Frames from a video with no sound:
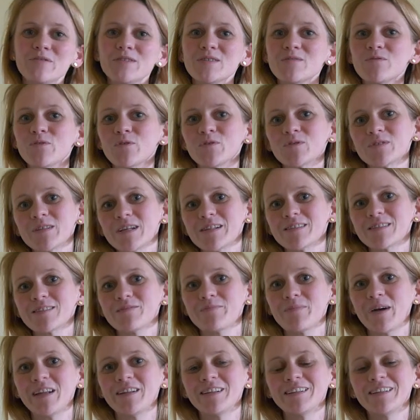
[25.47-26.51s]
wie es für uns als
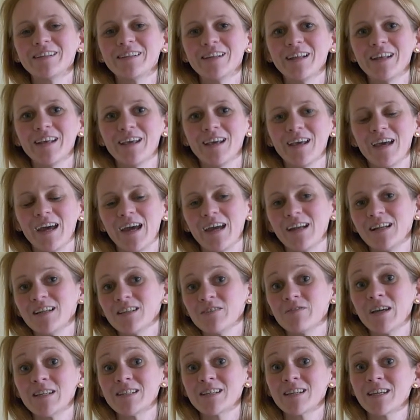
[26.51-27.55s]
Gemeinden
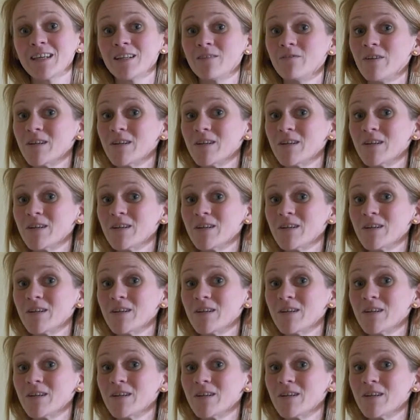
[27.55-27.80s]
eigentlich weitergeht,